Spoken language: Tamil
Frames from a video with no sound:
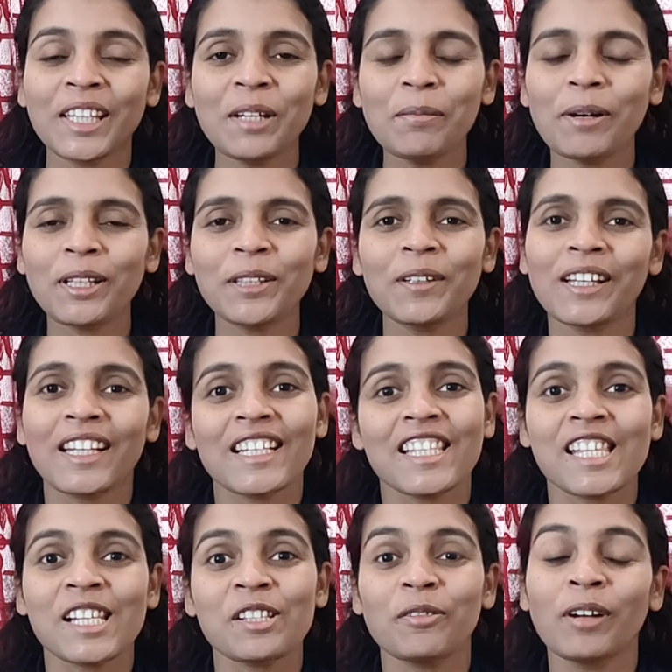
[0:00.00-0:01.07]
இதை பார்த்தோன்னே
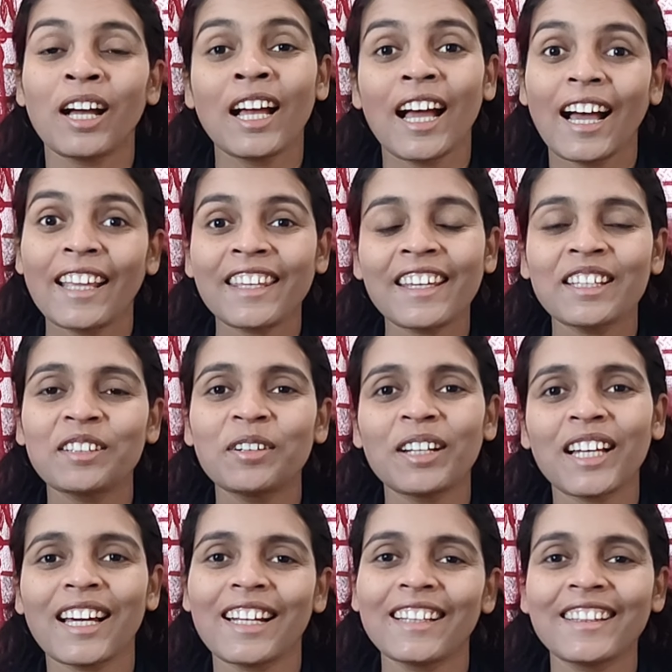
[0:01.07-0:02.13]
கிறிஸ்டியன் சொல்லுவான் ஐயா
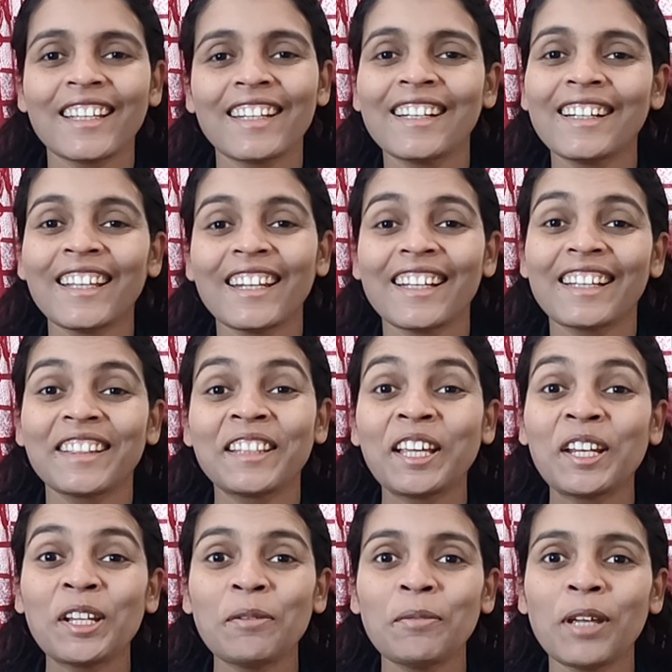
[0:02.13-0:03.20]
இதோட கருத்து என்னன்னு எனக்கு
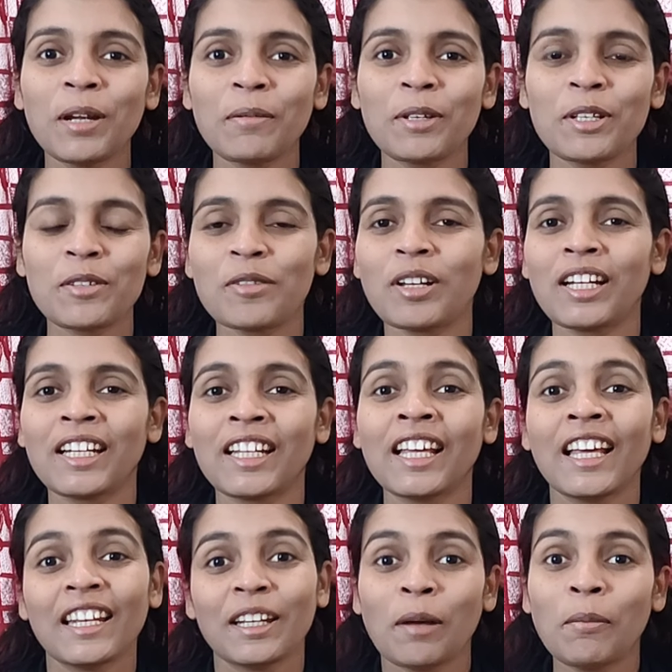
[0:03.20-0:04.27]
தெரியுமே அப்படின்னு சொல்லிட்டு
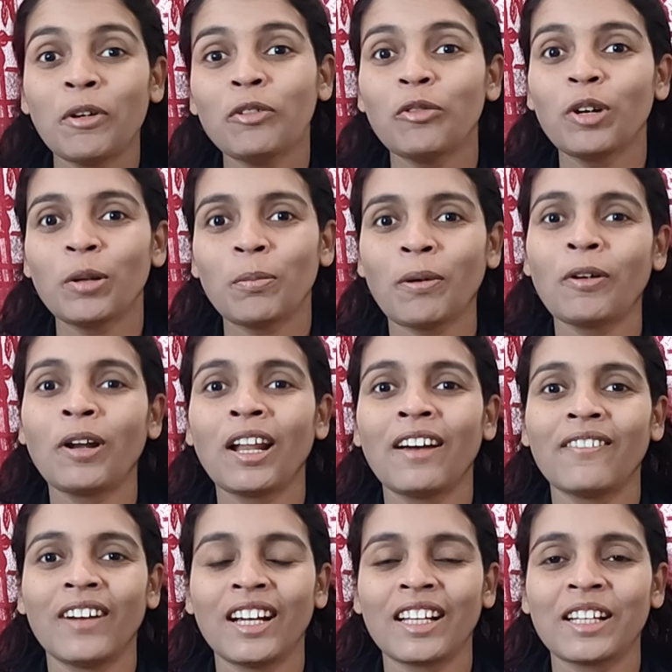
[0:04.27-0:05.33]
நம்மளும் உள்ளே
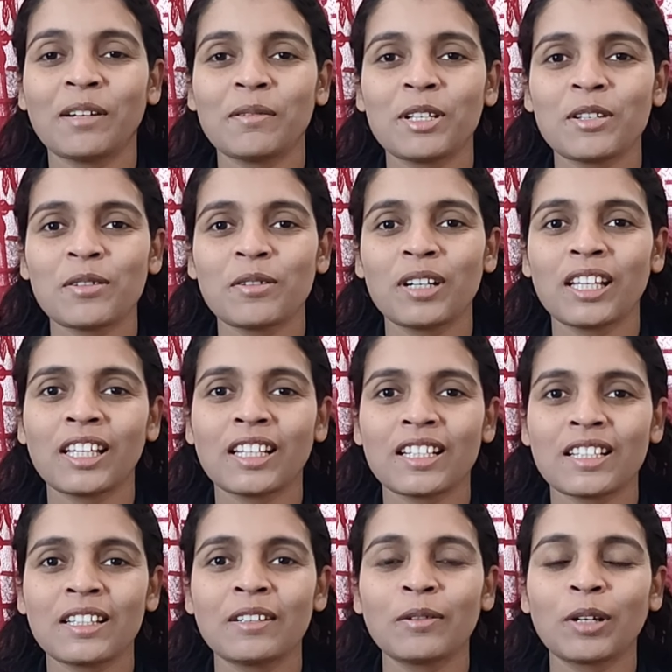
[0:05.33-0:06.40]
போகலாம் வாங்க அப்படின்னு சொன்னோடனே
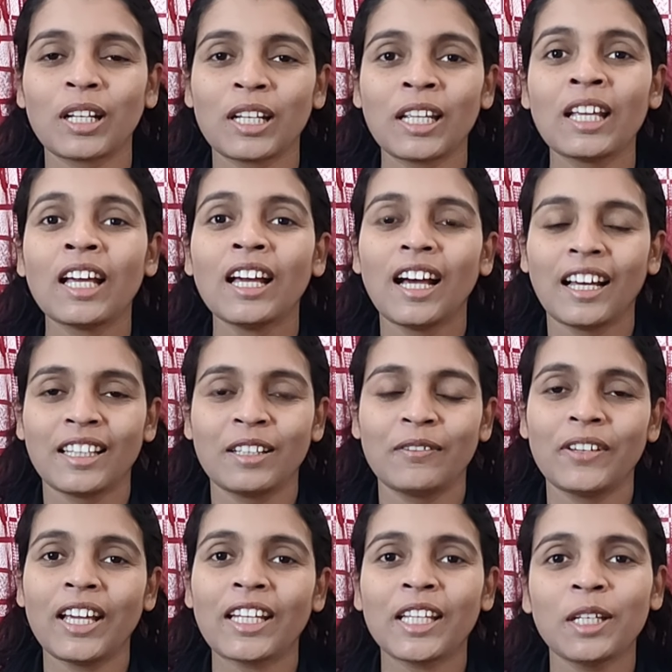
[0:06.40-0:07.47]
கிறிஸ்த உடனே அந்த
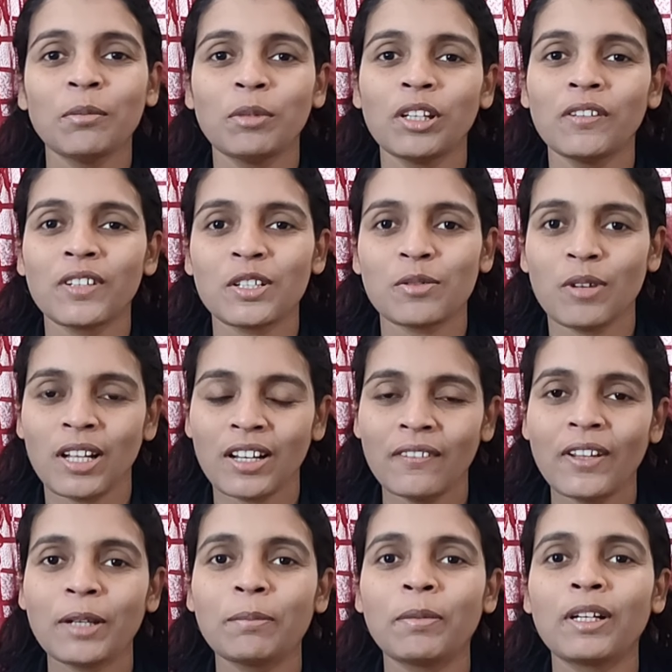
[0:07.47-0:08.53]
வியாக்கினி முனிவர் சொல்கிறார்
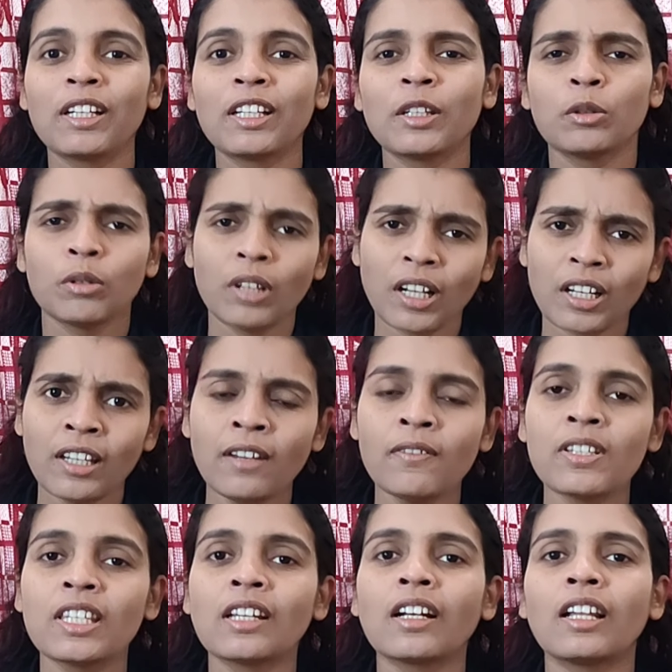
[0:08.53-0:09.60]
வெயிட் பண்ண இன்னும் இன்னும் நிறைய
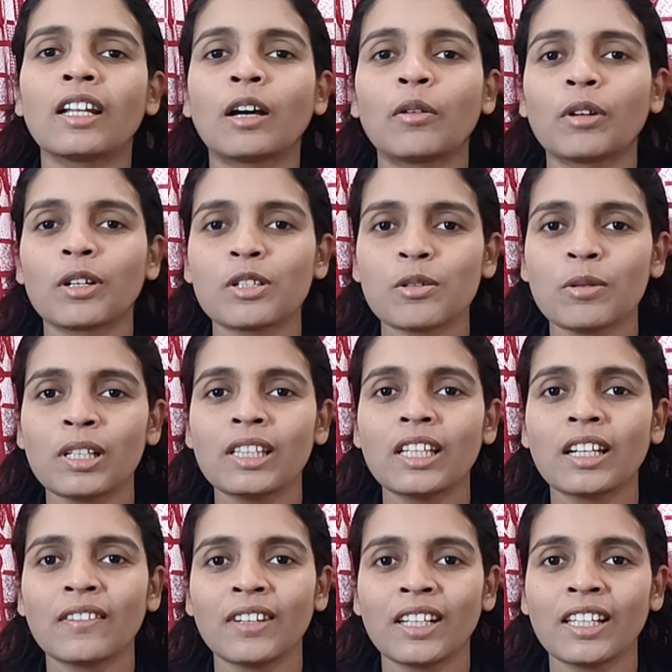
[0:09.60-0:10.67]
விஷயங்களை நான் உனக்கு
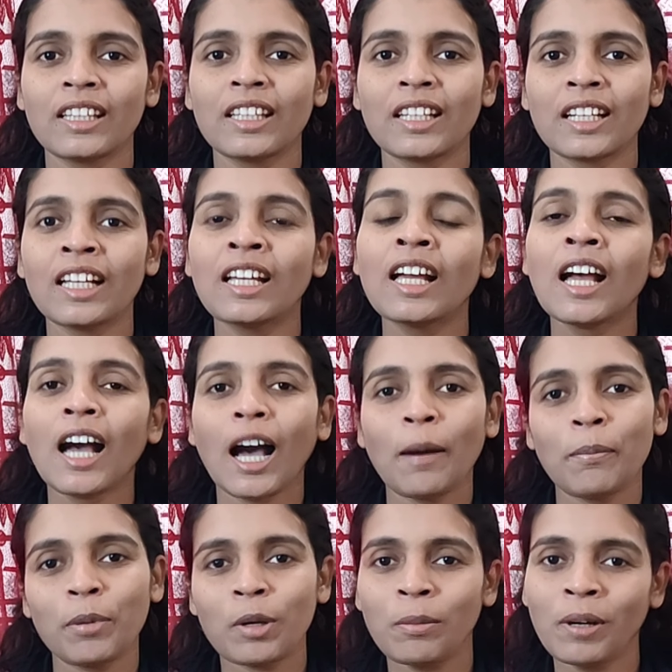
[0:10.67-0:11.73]
சொல்லித்தர வேண்டியது இருக்குது
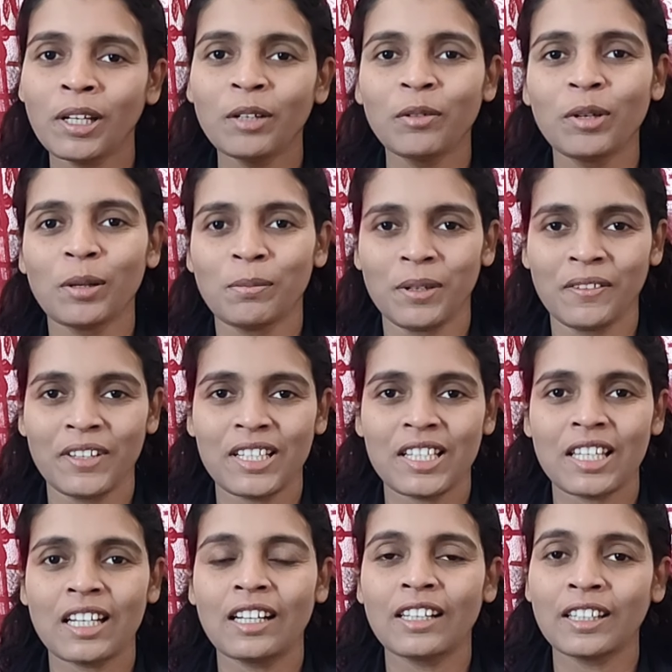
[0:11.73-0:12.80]
அப்புறமா நீ உள்ளே
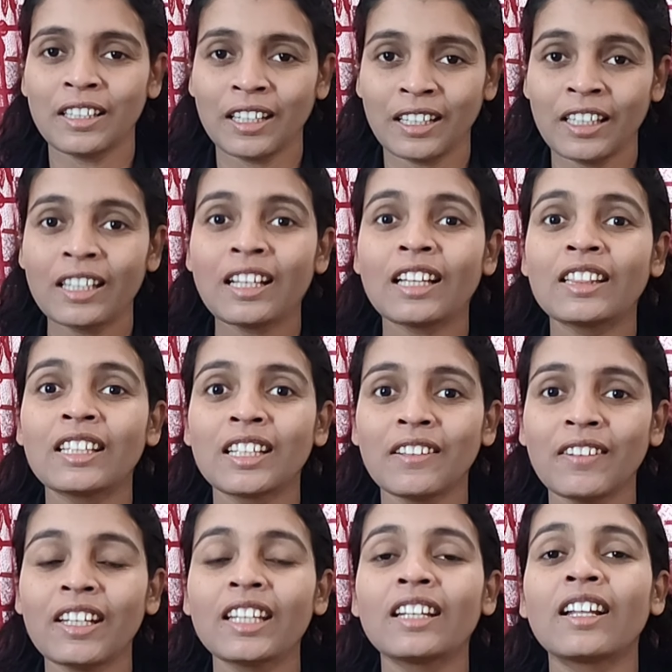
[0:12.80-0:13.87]
பிரவேசிக்கலாம் நீ நீ
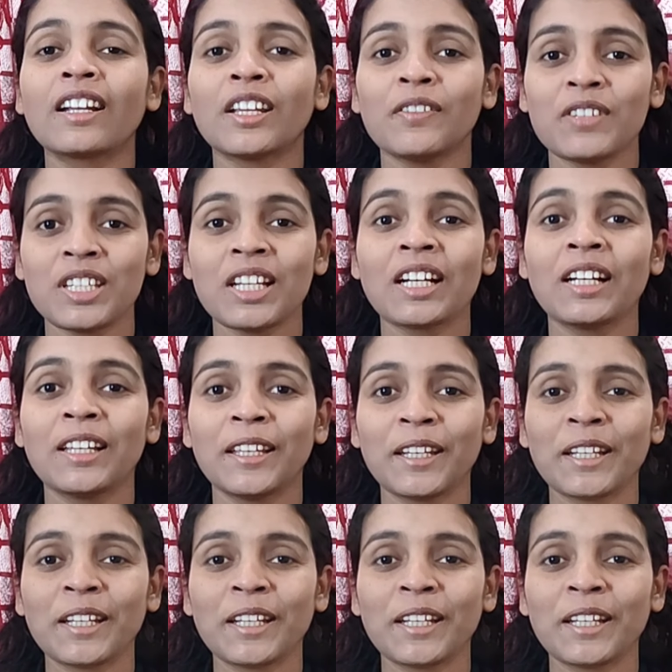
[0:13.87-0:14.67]
கத்துக்க வேண்டிய நிறைய விஷயங்கள்